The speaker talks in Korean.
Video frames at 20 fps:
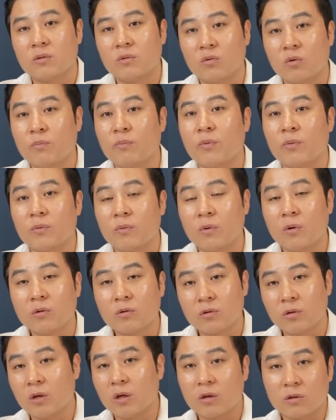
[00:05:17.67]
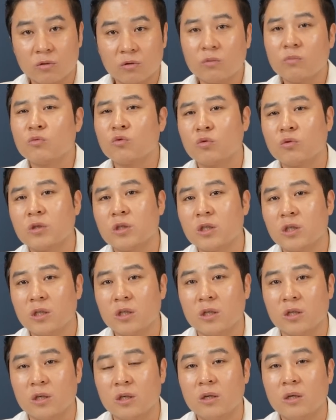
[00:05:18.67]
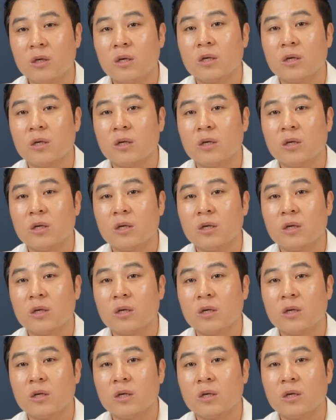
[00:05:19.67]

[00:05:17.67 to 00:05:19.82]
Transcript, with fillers: 돈. 어 그래 그럼 좋지.